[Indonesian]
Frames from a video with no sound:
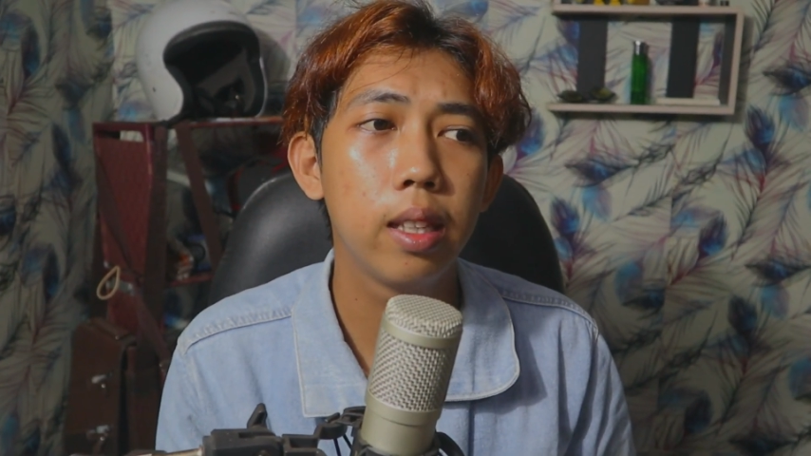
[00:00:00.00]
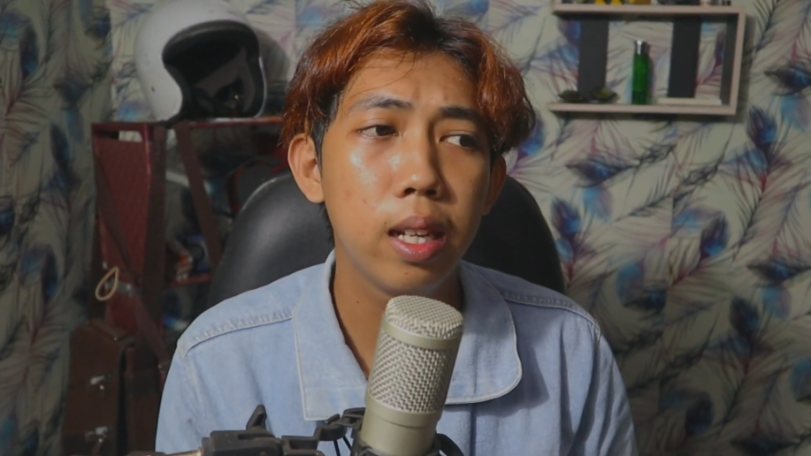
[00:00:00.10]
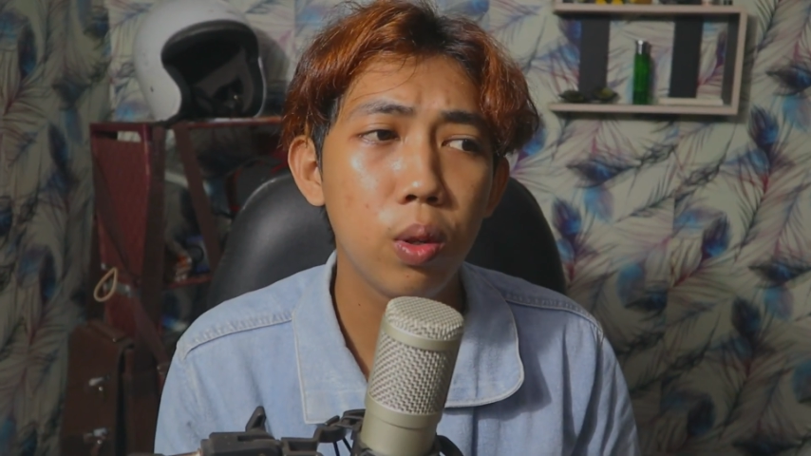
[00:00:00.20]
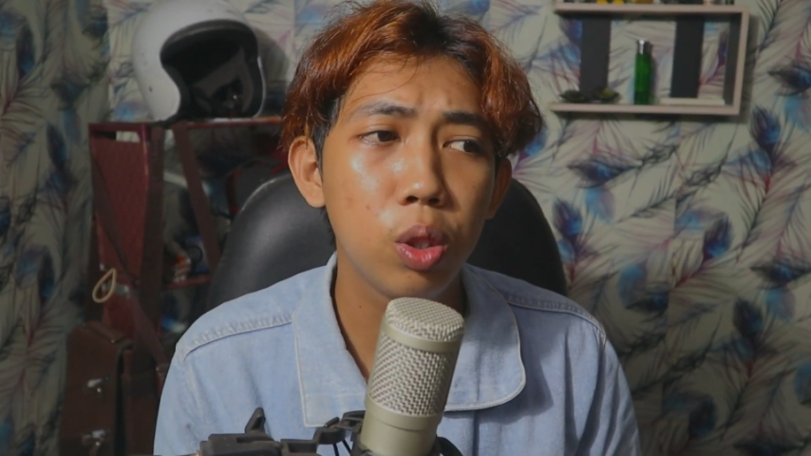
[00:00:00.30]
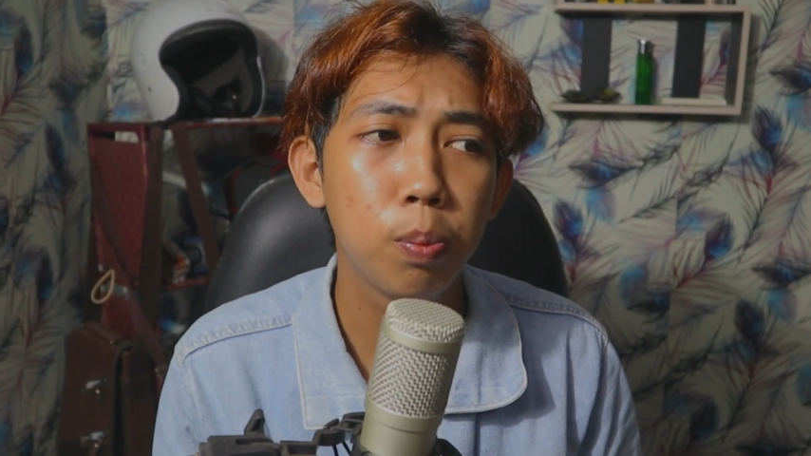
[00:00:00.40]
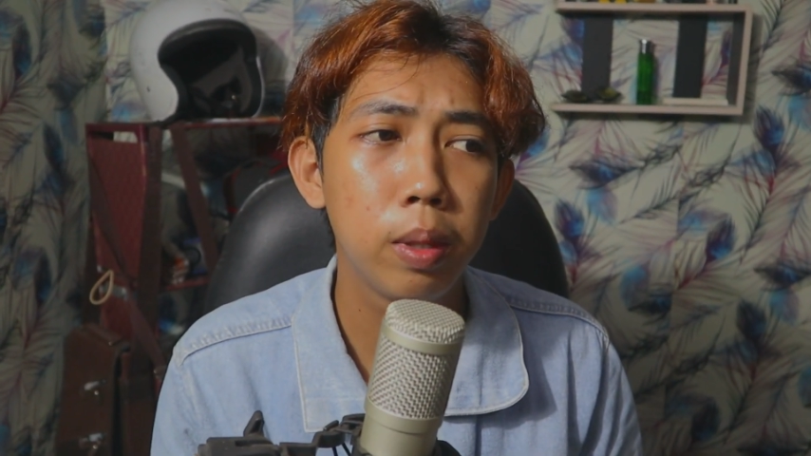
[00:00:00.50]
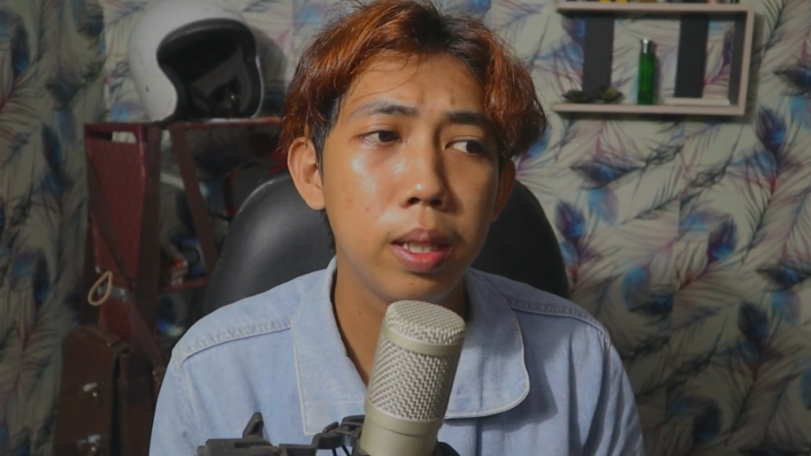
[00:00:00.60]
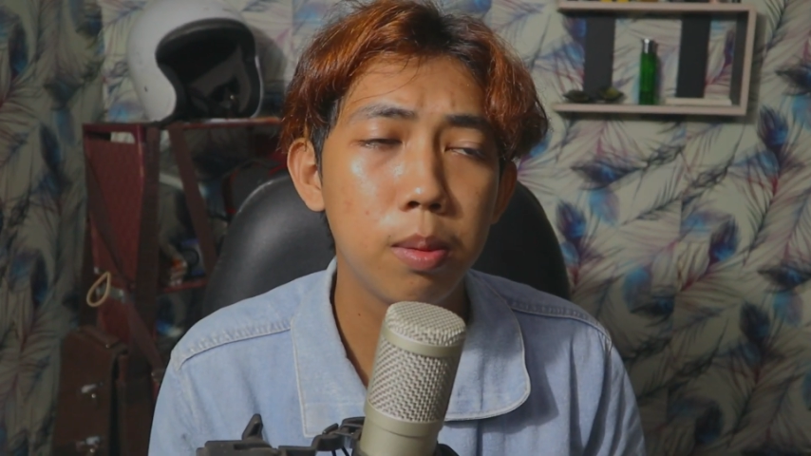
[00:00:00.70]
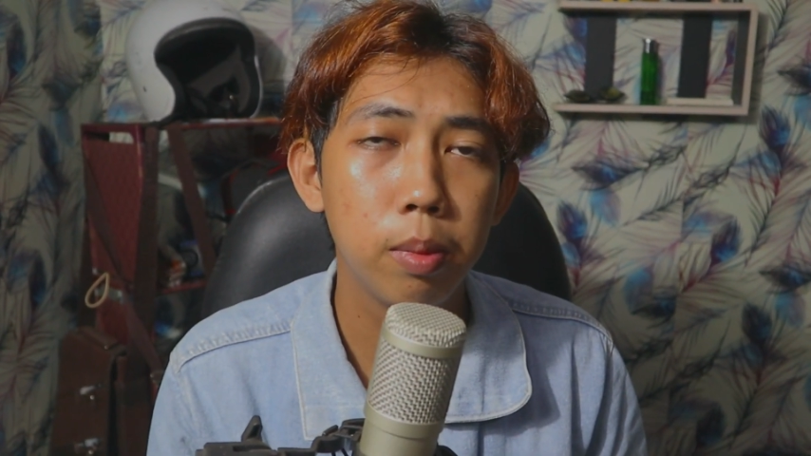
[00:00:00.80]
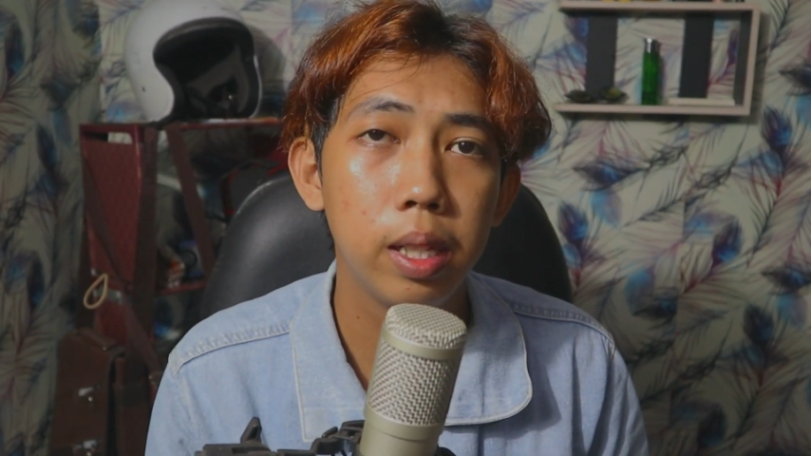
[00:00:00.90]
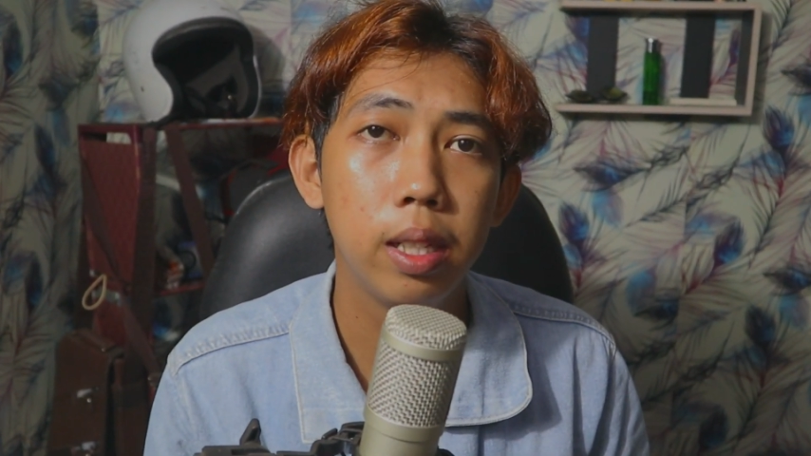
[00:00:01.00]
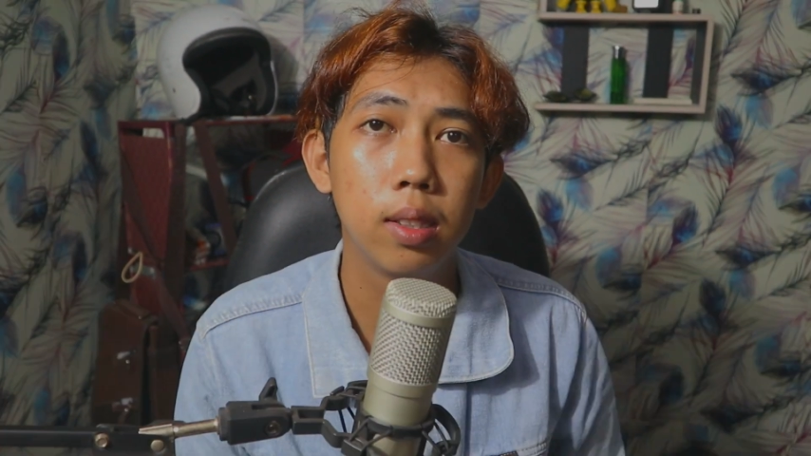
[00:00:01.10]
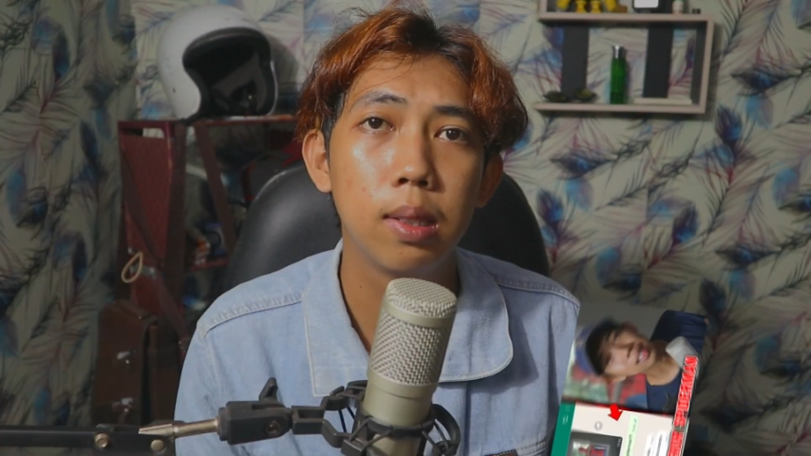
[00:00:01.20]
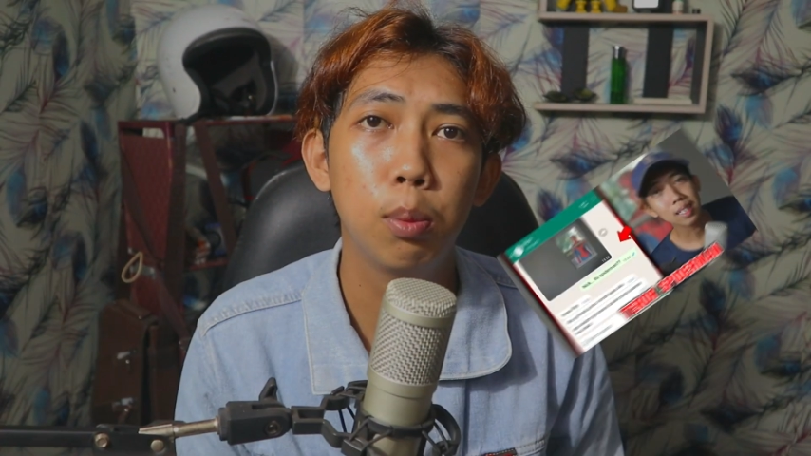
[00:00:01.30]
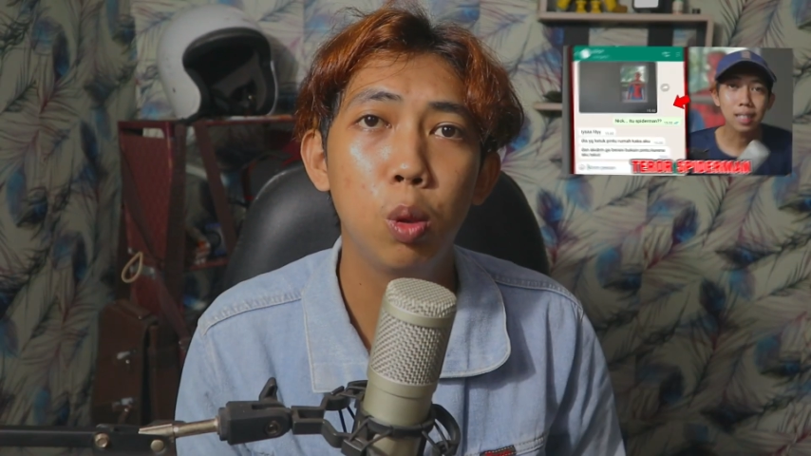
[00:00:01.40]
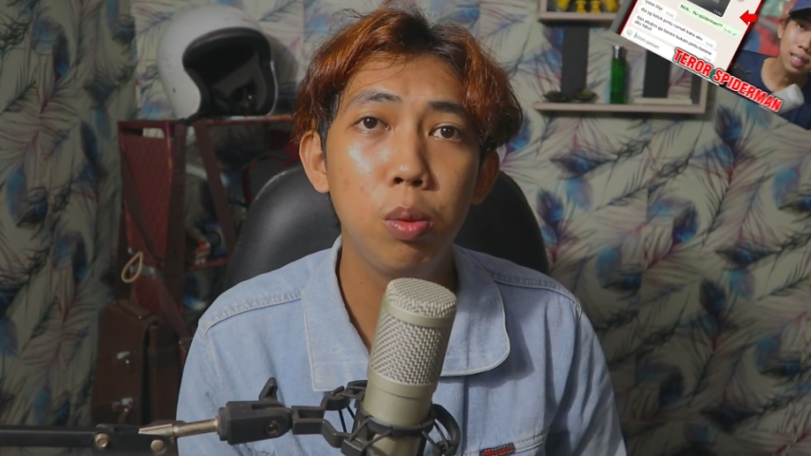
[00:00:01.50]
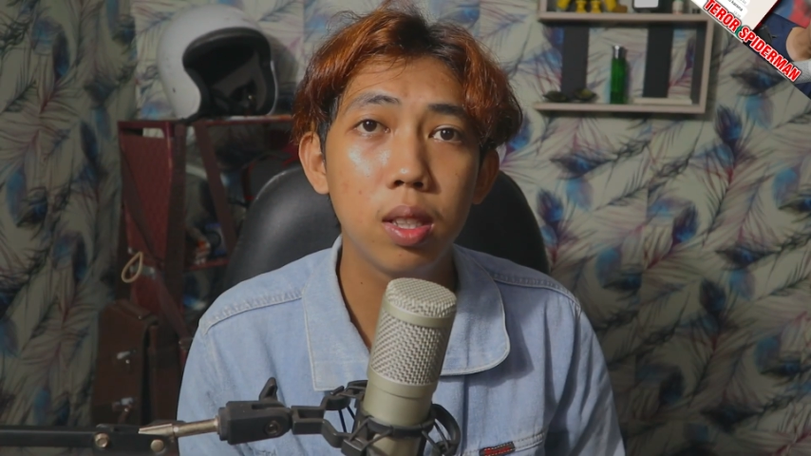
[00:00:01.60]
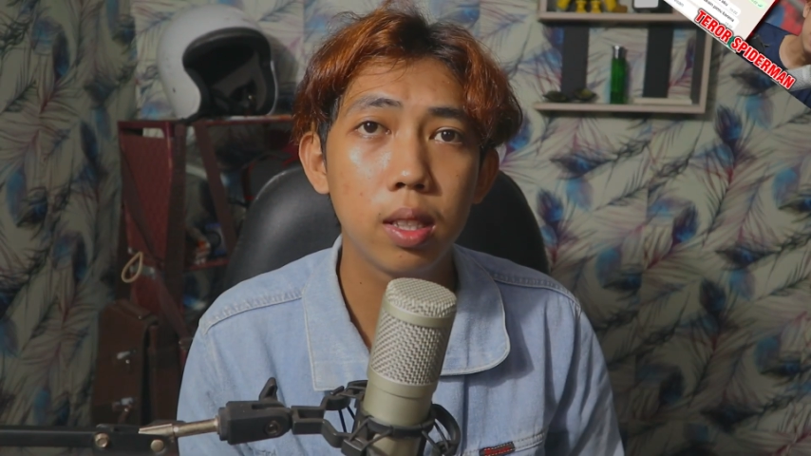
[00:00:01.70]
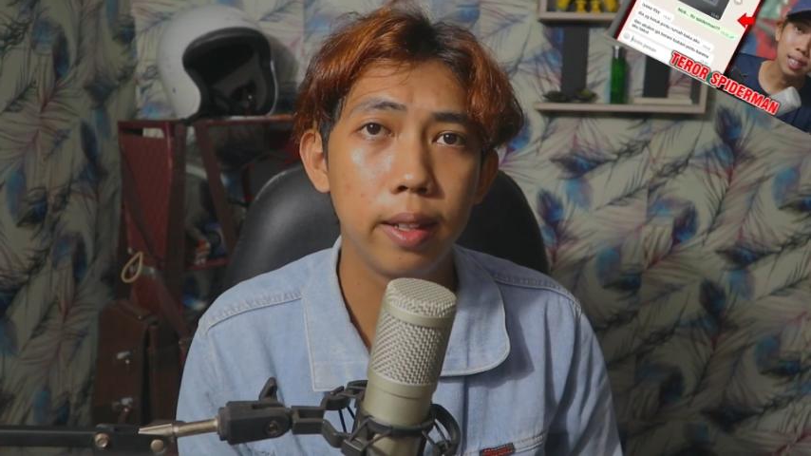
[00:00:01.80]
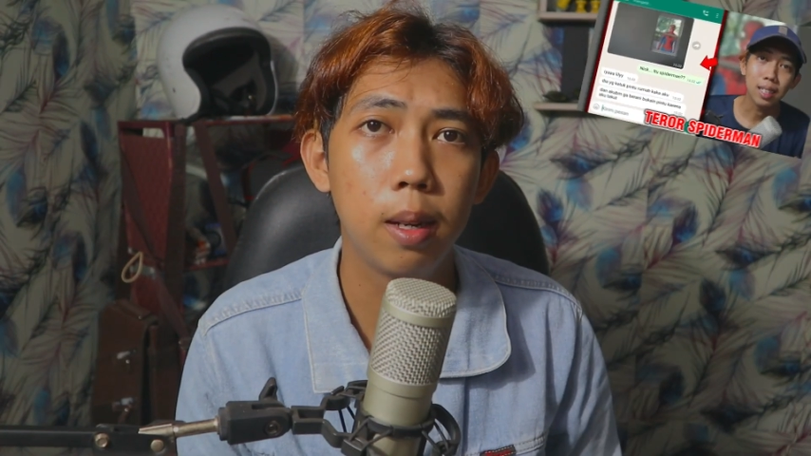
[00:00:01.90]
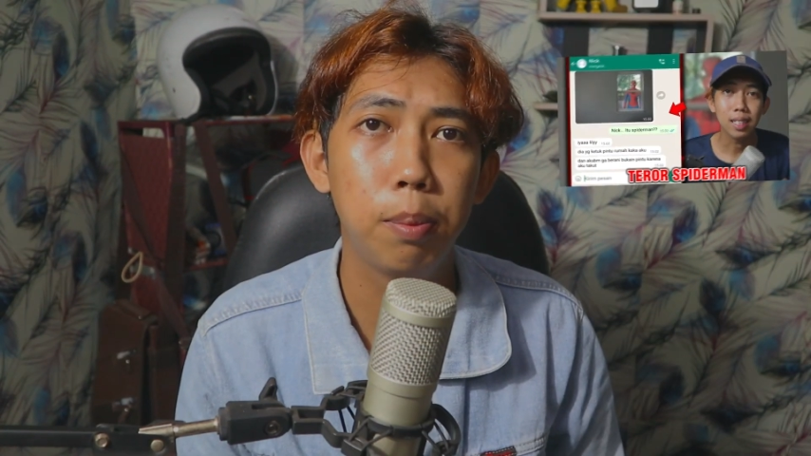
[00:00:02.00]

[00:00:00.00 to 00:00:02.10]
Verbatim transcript: Terror Spider-Man yang sebelumnya saya